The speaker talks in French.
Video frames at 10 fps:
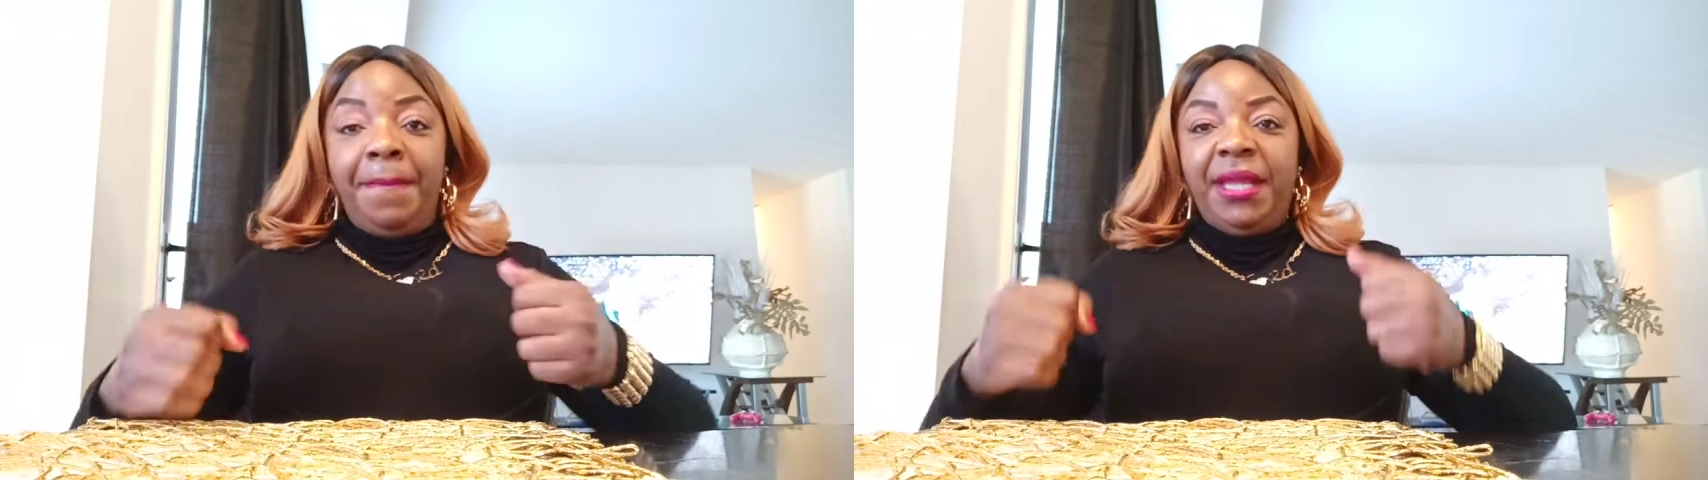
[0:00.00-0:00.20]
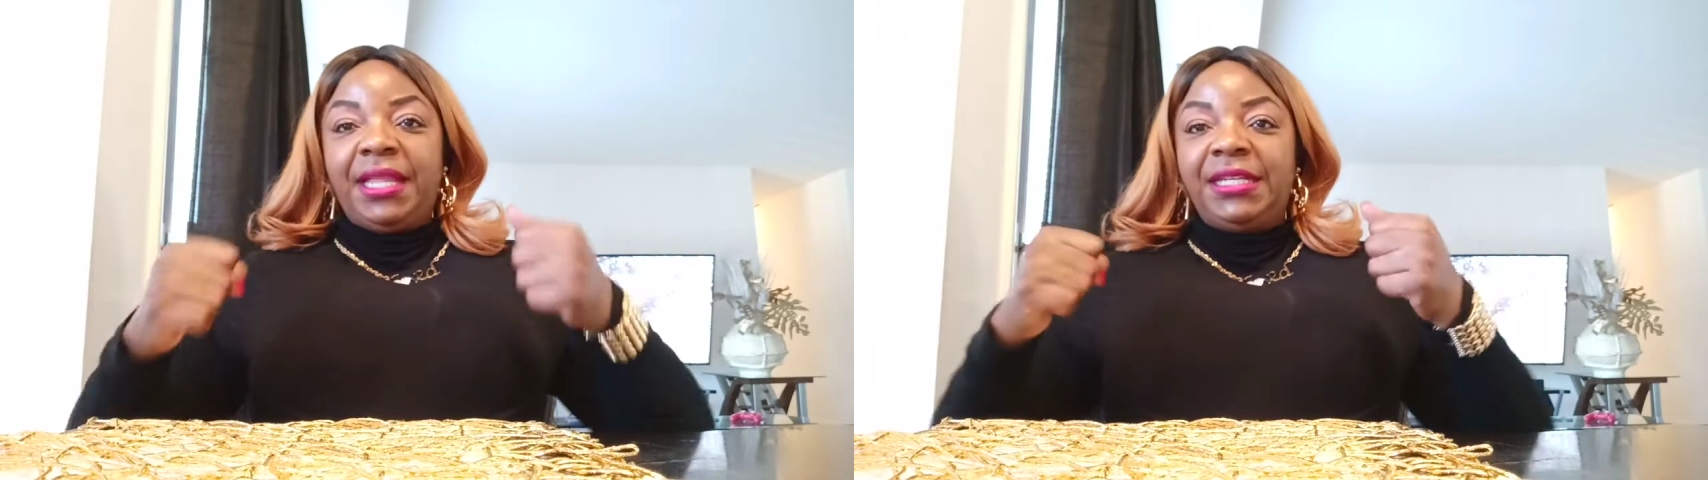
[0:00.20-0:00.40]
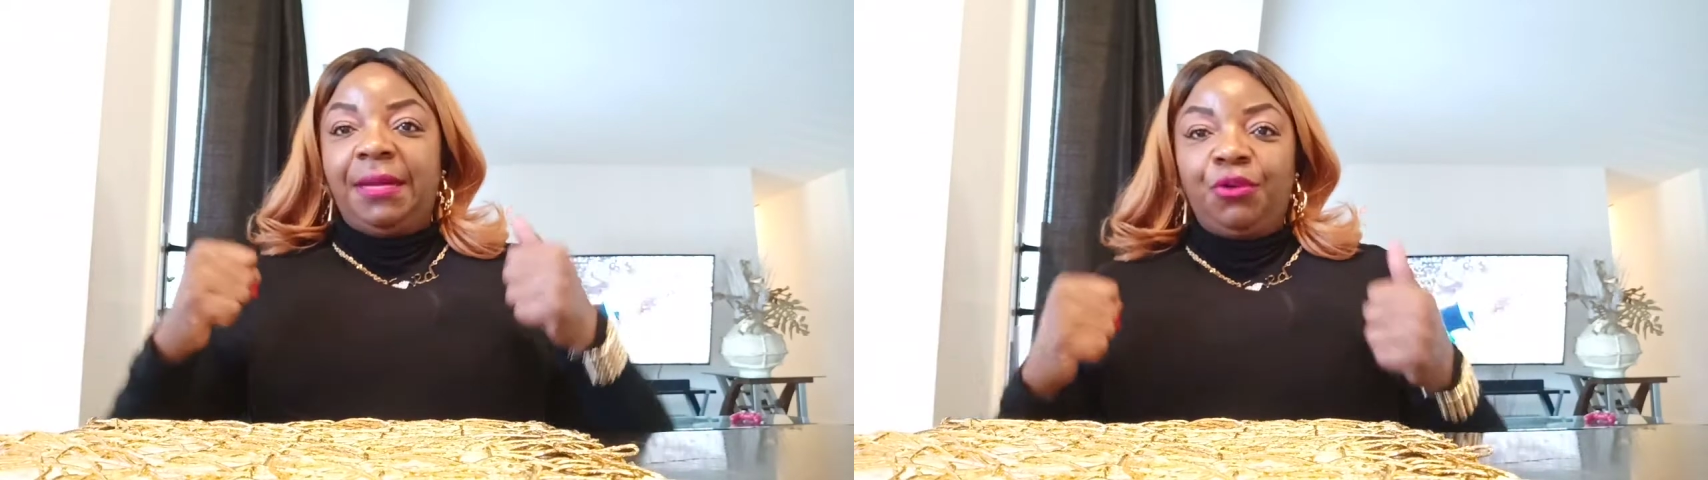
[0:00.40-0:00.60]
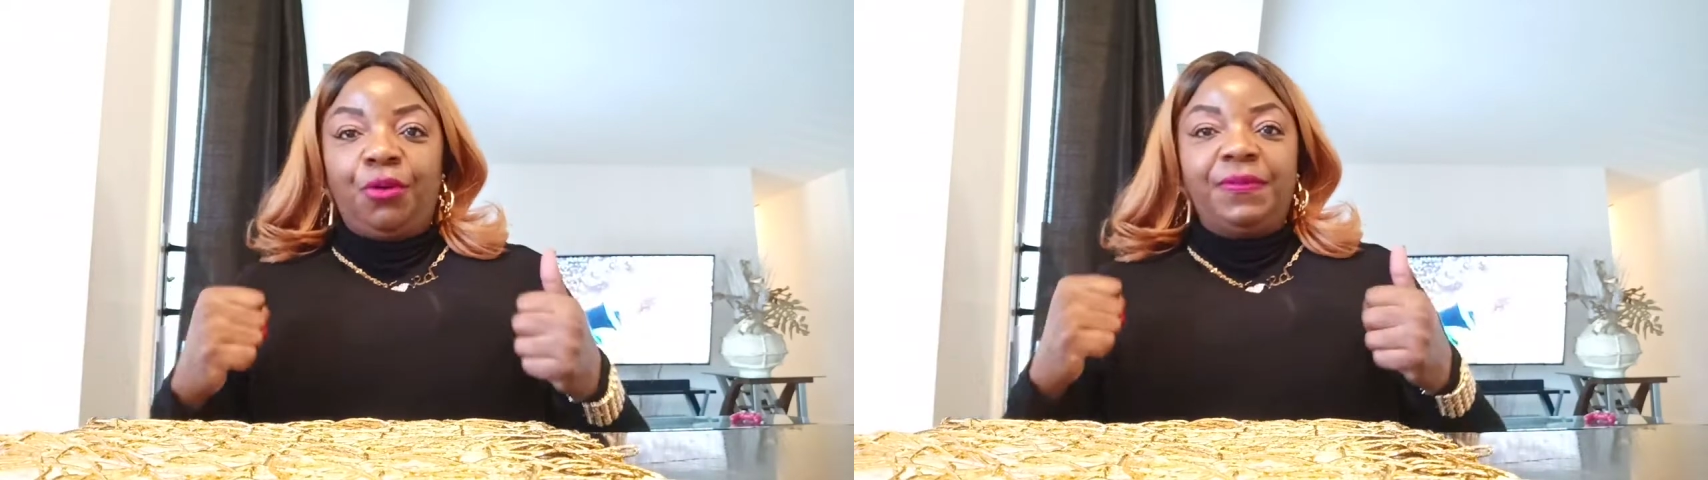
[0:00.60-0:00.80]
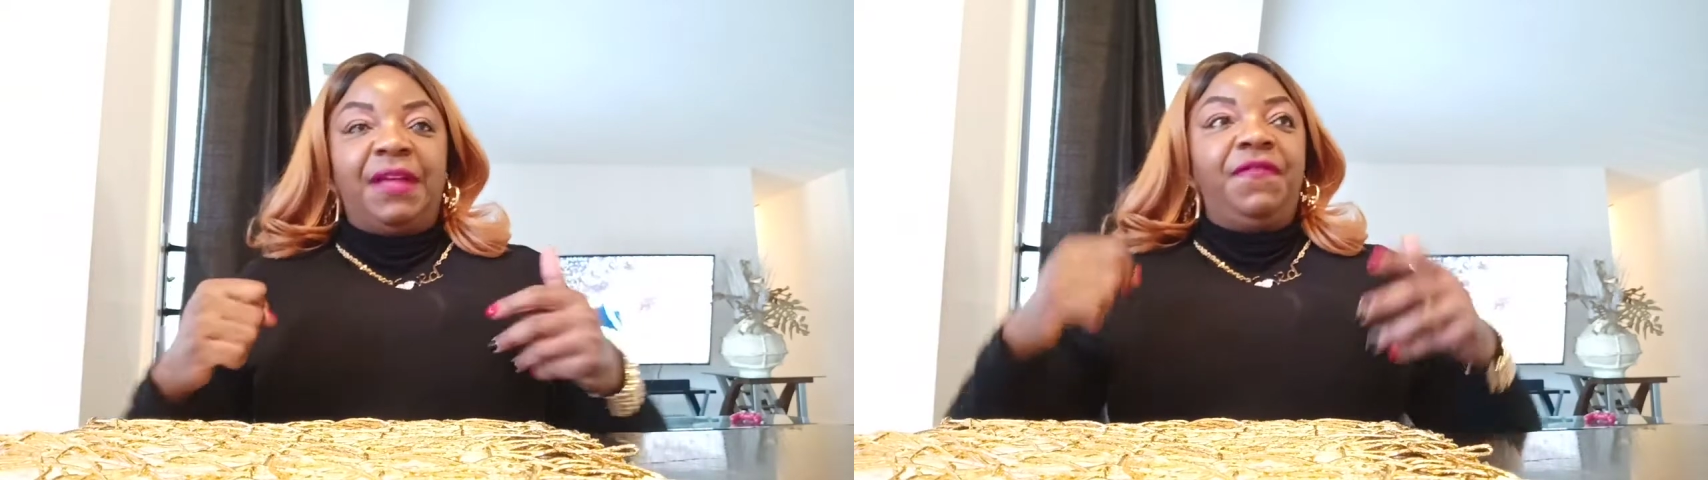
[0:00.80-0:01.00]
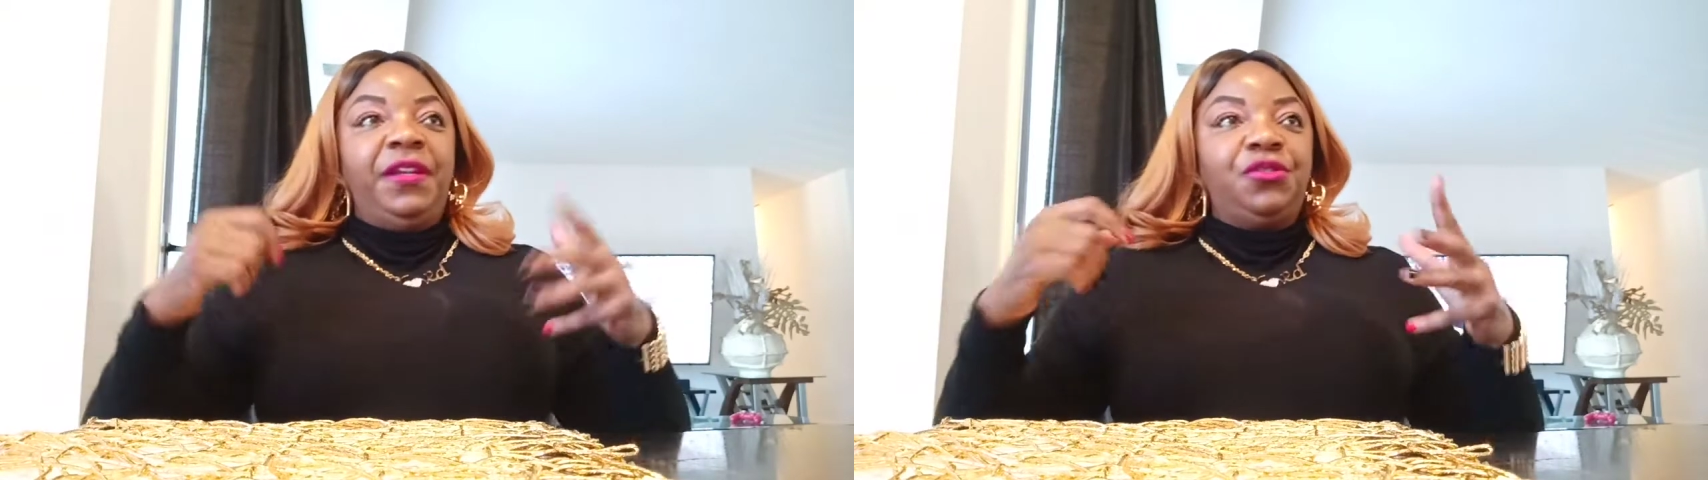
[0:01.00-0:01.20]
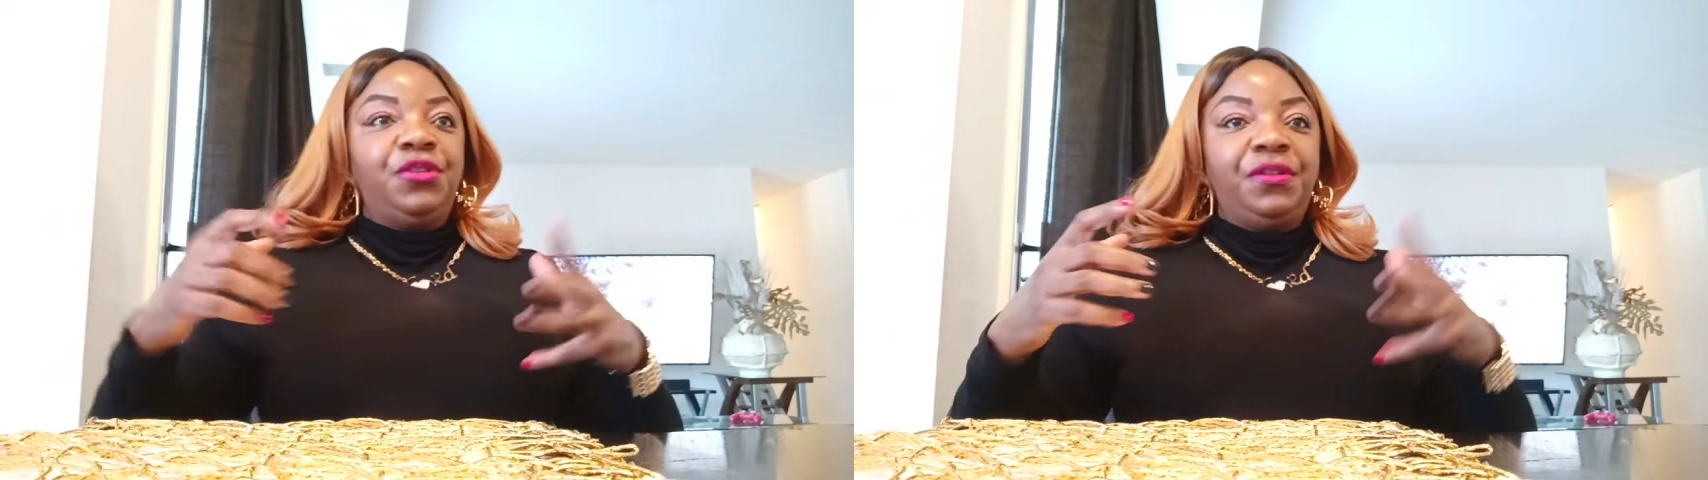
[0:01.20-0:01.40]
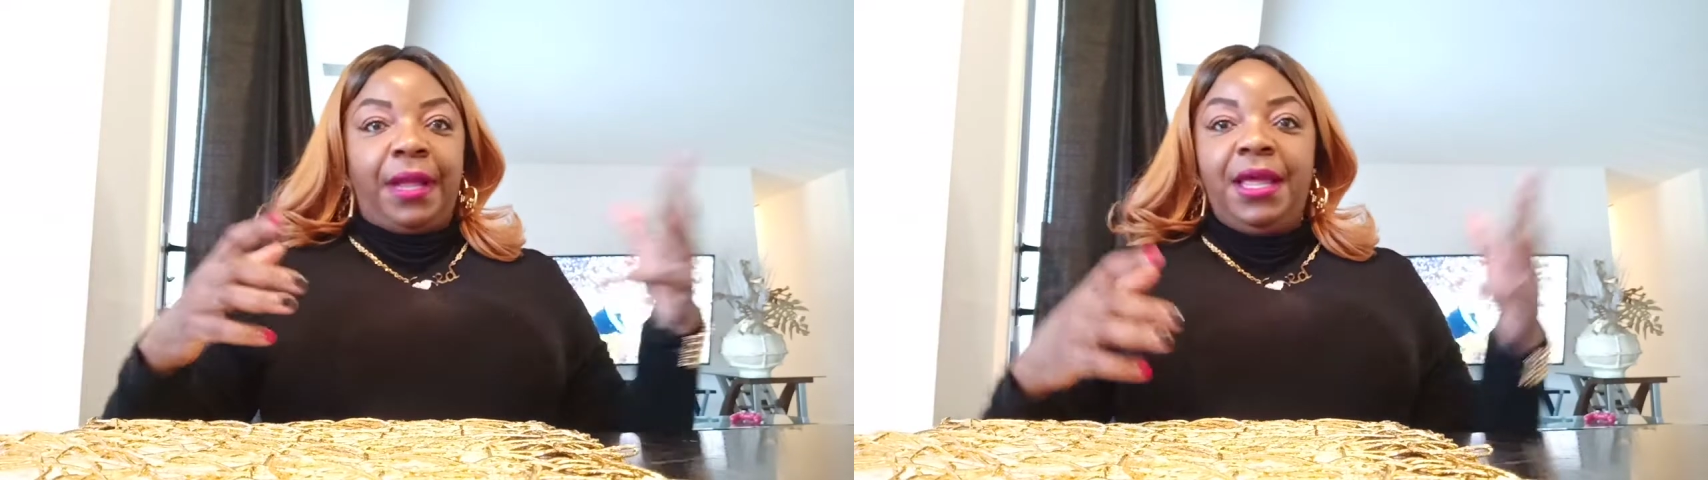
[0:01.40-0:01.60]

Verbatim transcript: mets tes jambes comme ça, fais ceci.